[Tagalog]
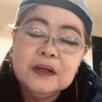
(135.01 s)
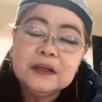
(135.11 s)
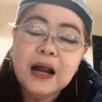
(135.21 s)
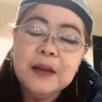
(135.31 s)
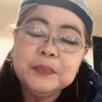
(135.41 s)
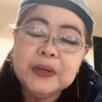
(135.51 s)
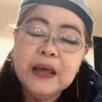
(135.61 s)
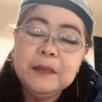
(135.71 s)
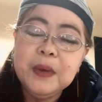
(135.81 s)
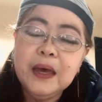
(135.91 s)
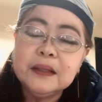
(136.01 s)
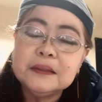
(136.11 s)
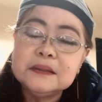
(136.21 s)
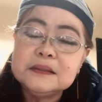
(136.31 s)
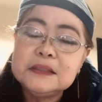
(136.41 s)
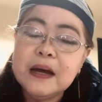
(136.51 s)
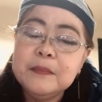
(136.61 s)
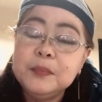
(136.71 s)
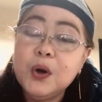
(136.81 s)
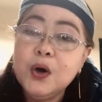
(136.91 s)
Rat Remet,
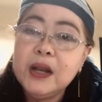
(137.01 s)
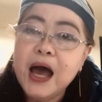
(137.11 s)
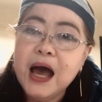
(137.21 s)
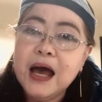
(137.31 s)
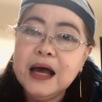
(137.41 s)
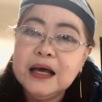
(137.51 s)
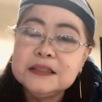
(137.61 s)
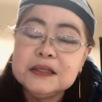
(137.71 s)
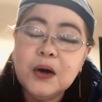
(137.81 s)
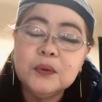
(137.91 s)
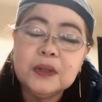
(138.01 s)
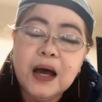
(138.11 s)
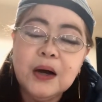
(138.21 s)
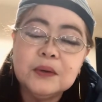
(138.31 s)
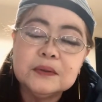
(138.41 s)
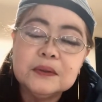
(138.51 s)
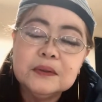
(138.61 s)
Jambrona, shoutout.